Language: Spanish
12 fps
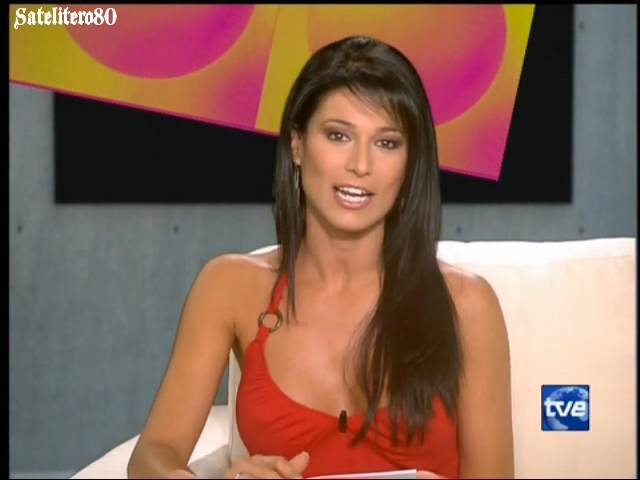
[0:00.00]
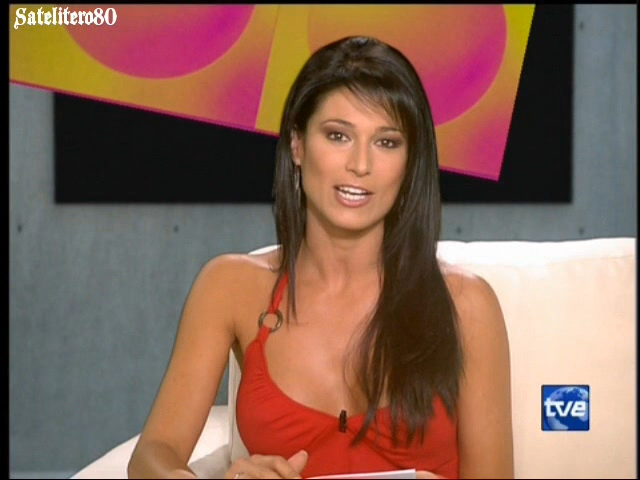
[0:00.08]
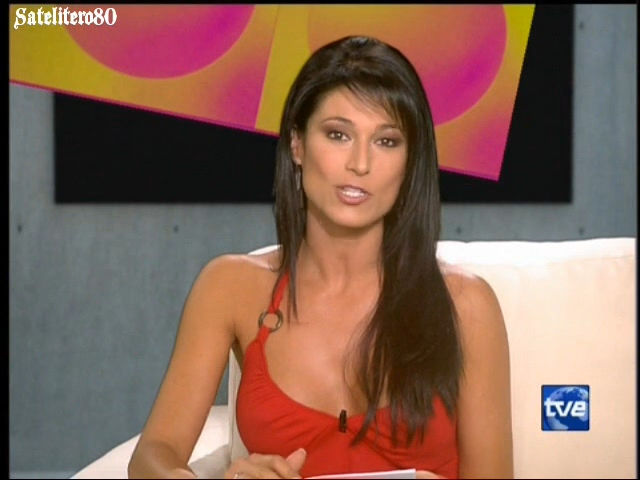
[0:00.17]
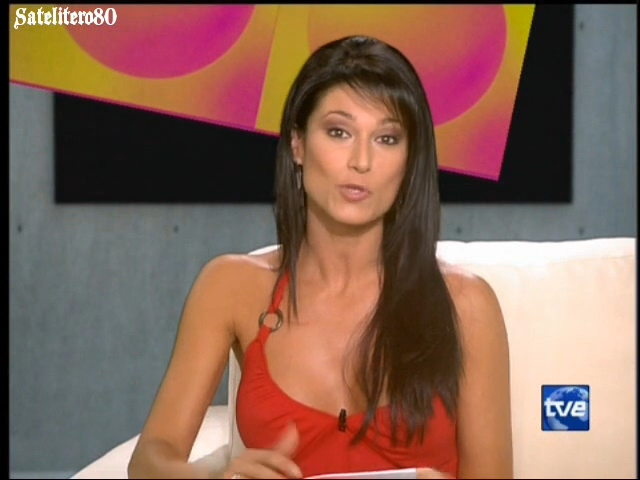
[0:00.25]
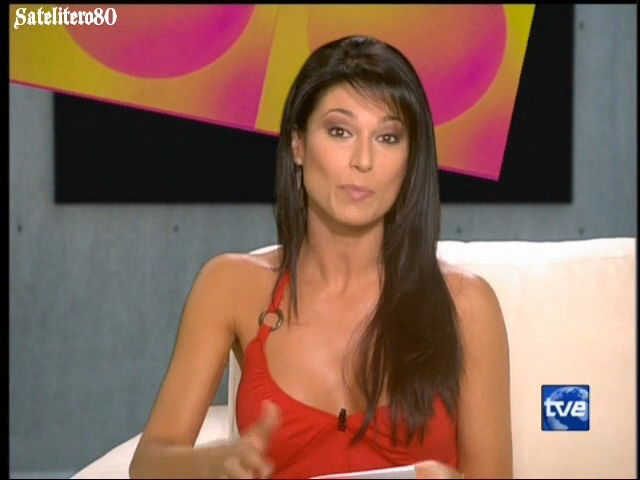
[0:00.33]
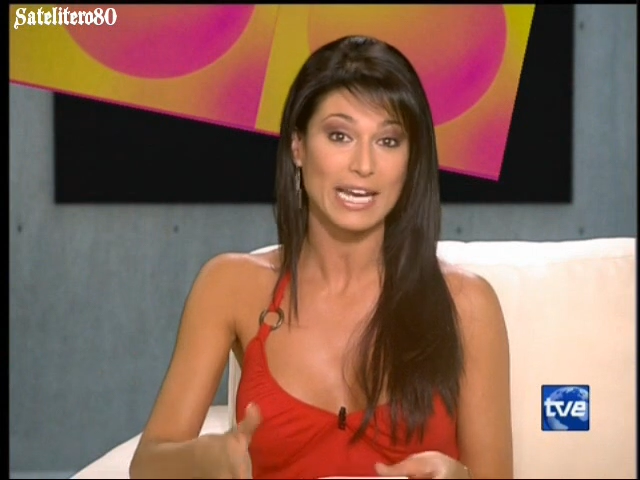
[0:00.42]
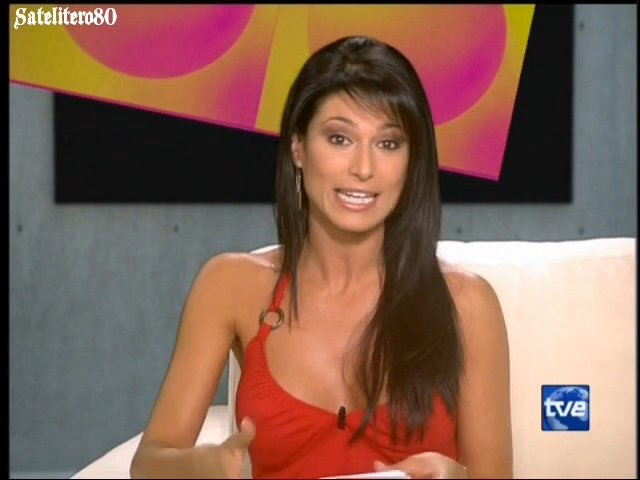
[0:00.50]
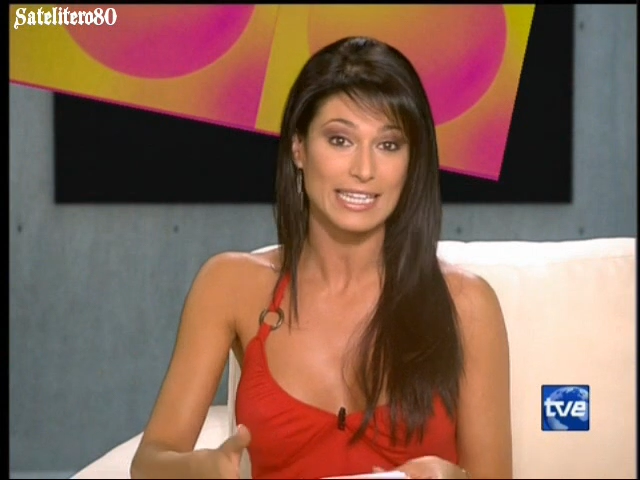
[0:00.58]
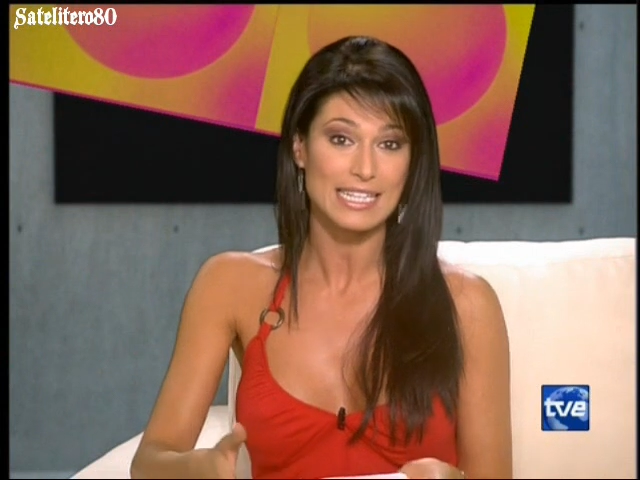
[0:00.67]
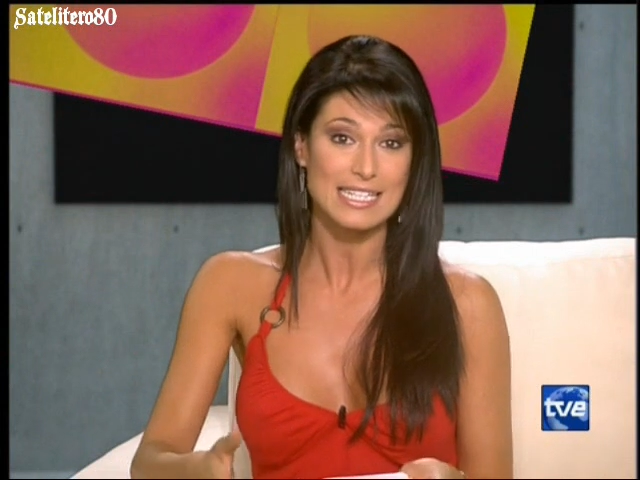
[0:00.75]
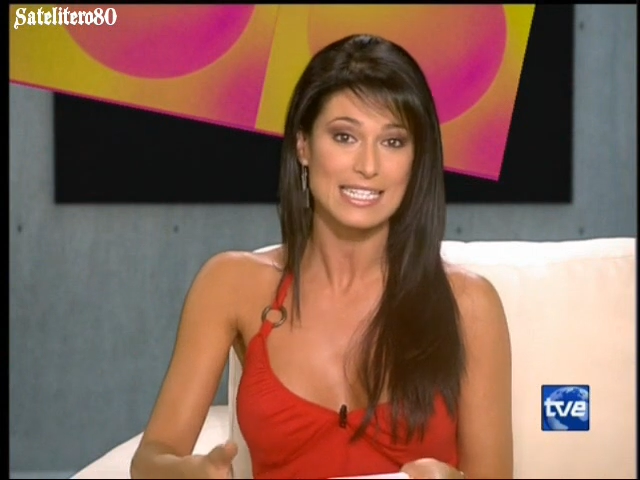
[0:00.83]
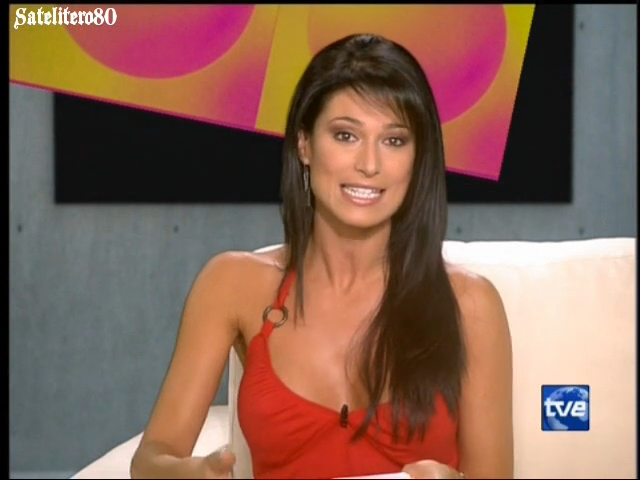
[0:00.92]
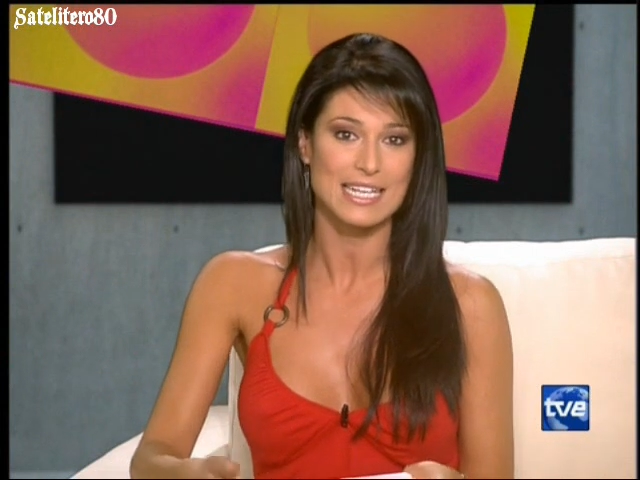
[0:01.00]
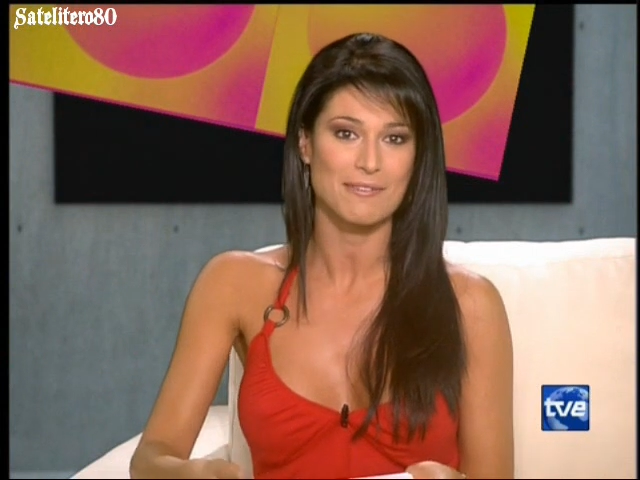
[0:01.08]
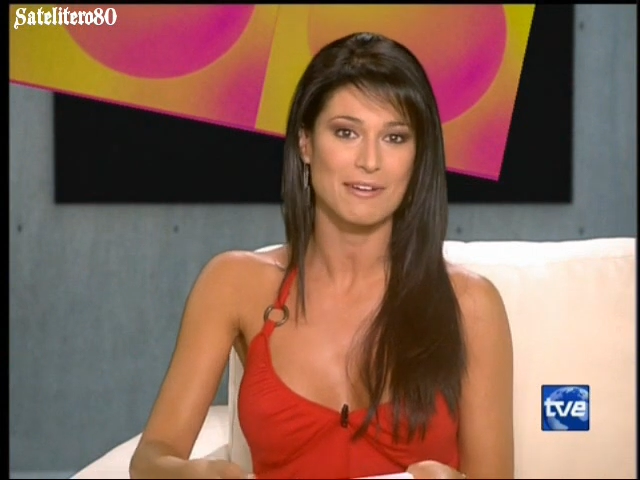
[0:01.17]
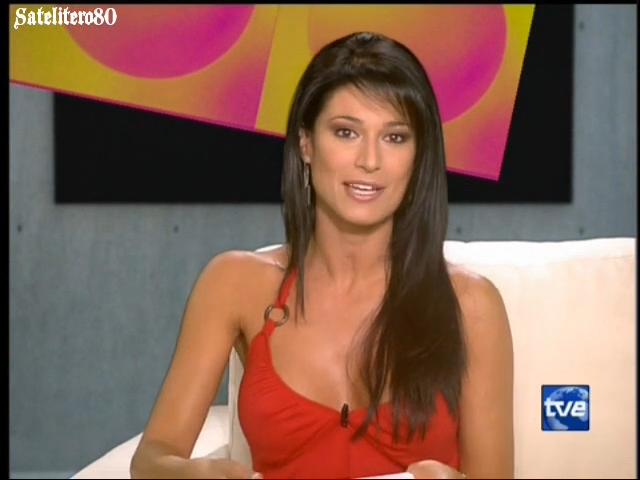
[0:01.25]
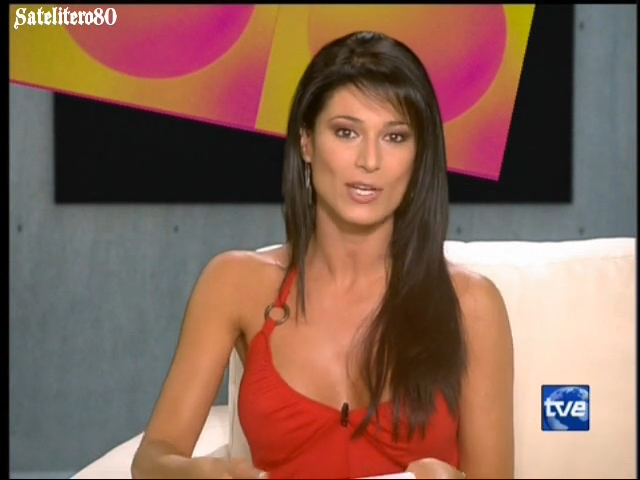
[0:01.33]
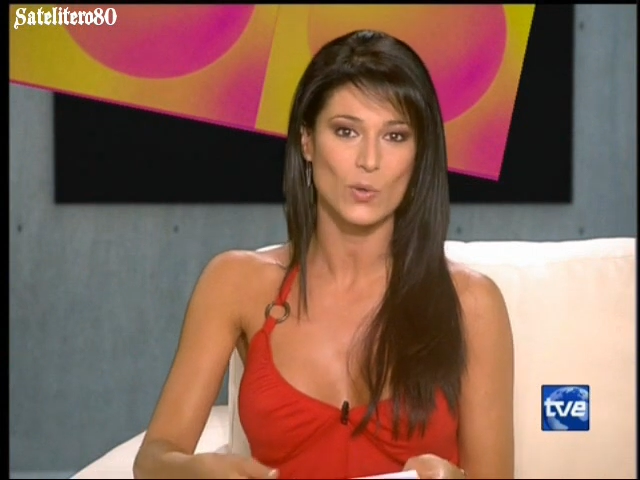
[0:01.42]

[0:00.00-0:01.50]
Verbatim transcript: En esos paquetes estaba